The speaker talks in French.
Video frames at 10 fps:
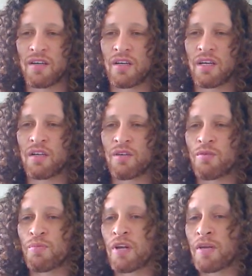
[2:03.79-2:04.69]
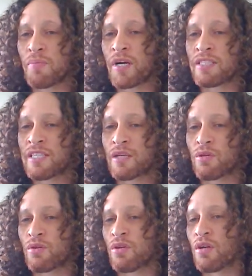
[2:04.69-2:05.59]
Il ne comprenait pas
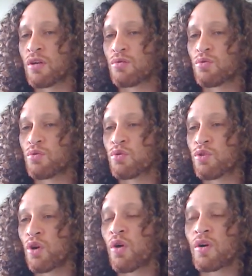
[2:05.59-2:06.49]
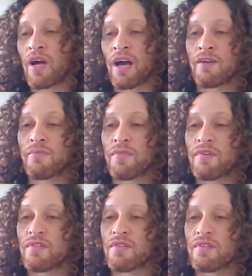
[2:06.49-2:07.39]
cette douceur calme.
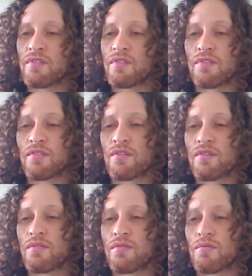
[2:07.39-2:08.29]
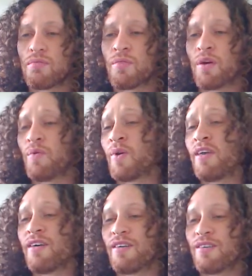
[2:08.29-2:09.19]
Mais
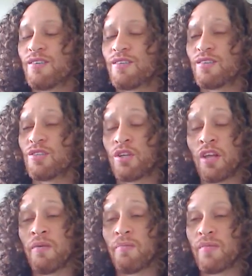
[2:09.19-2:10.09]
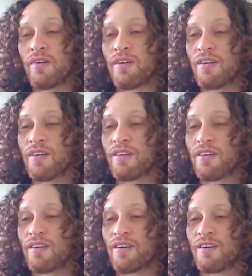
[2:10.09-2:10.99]
oui, je t'aime,
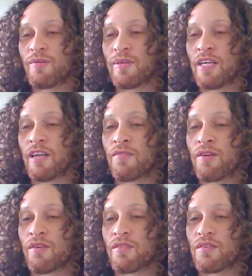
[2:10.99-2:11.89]
lui dit la fleur.